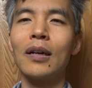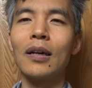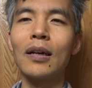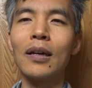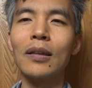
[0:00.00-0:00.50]

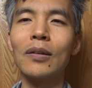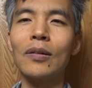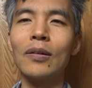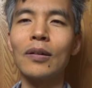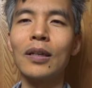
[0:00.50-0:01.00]
う、えあ
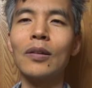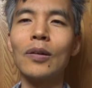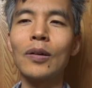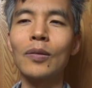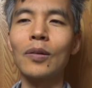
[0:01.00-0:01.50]
のひ
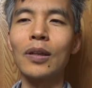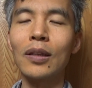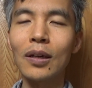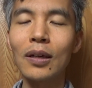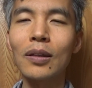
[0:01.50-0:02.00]
どいことだ
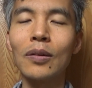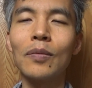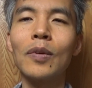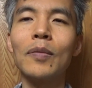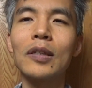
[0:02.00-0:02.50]
なと
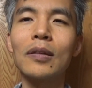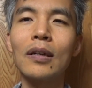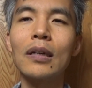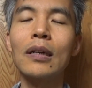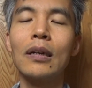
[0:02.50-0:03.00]
思います
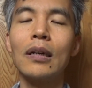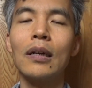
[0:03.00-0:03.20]
ね。